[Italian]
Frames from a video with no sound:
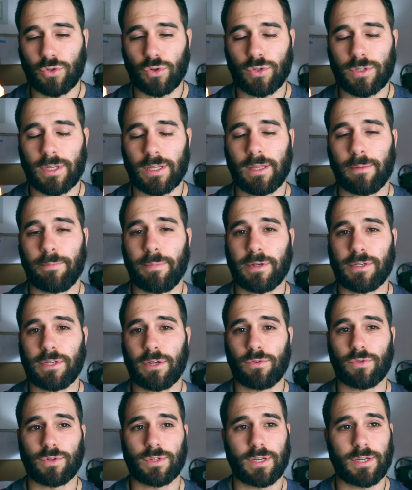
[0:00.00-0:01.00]
Sono stati presi
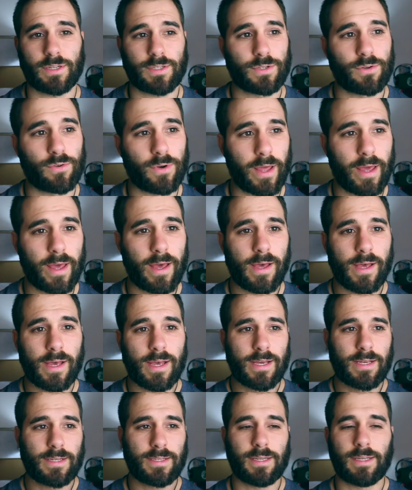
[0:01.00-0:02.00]
in considerazione
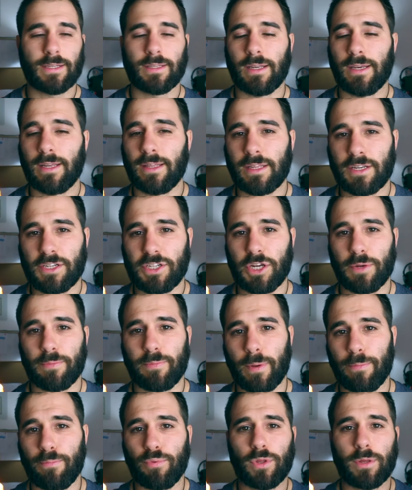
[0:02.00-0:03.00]
stili di
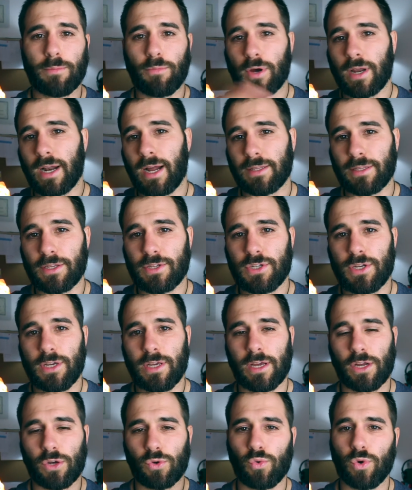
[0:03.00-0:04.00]
leadership più
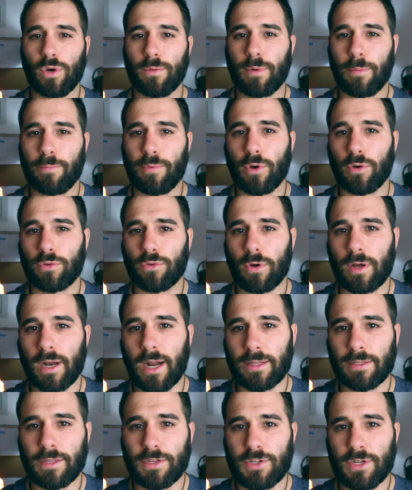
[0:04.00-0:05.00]
democratici, alcuni un po' più
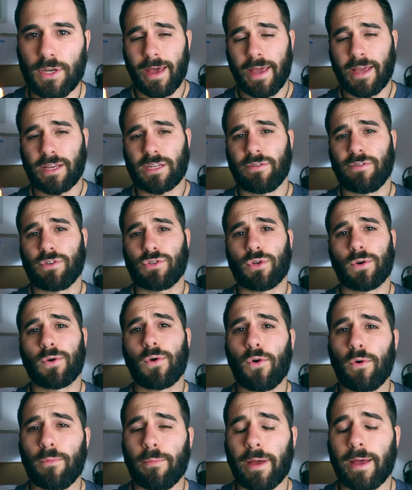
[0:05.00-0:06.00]
autocratici e si è visto
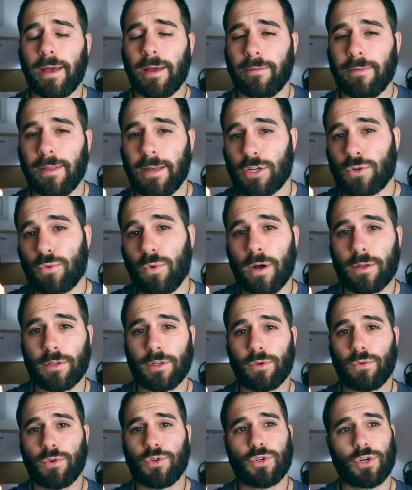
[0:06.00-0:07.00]
come nelle squadre
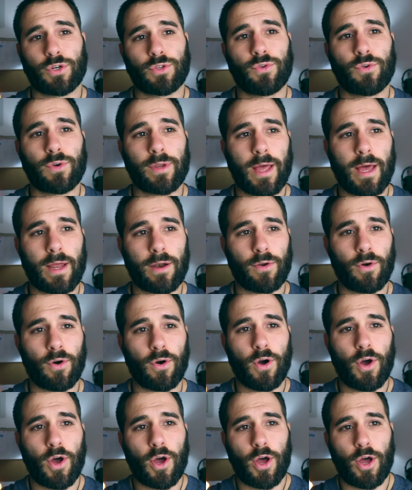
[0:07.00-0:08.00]
in cui i giocatori
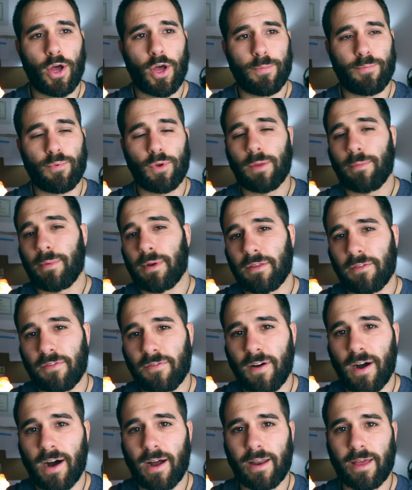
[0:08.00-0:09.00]
erano eh, più liberi di
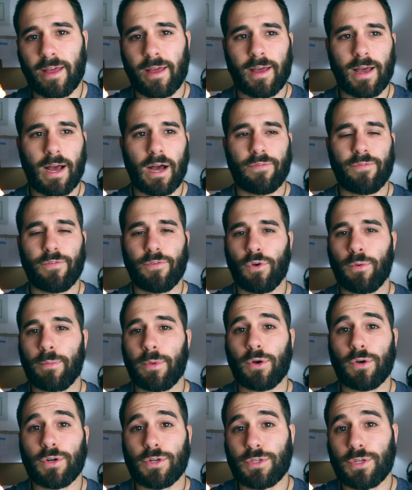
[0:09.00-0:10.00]
fare, avevano
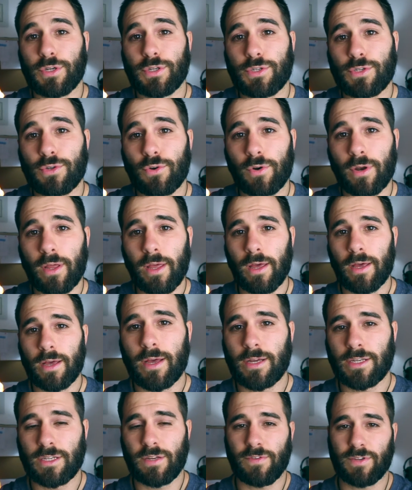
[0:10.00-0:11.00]
meno restrizioni,
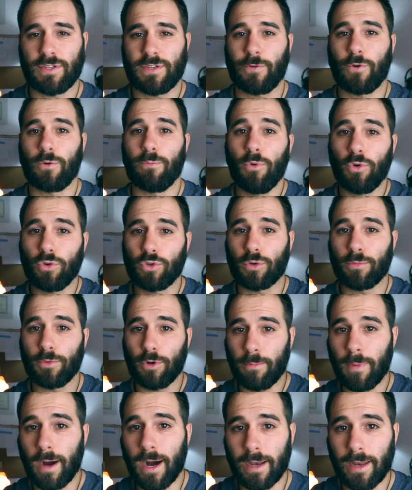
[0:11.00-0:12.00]
si facevano molto
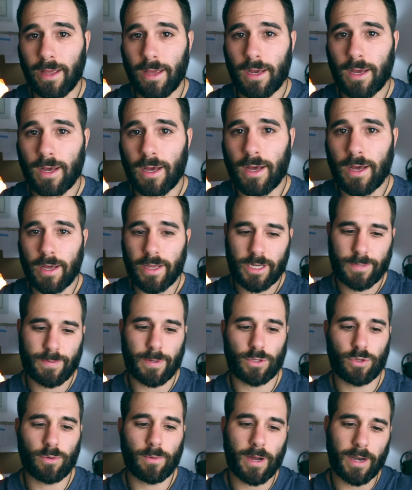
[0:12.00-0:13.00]
meno male
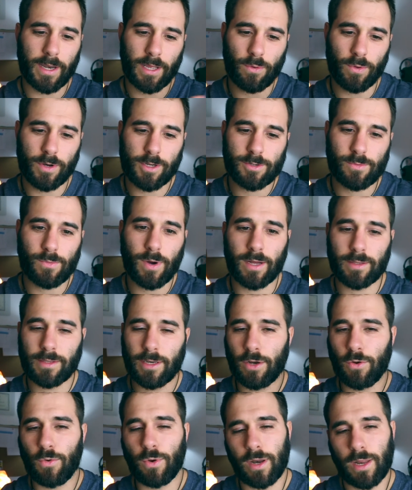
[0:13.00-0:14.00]
rispetto a magari in quelle squadre
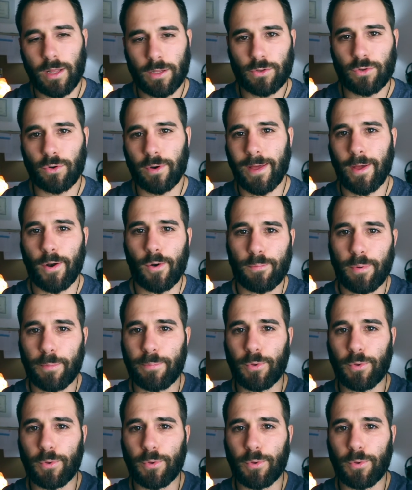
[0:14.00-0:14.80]
in cui l'allenatore era un po'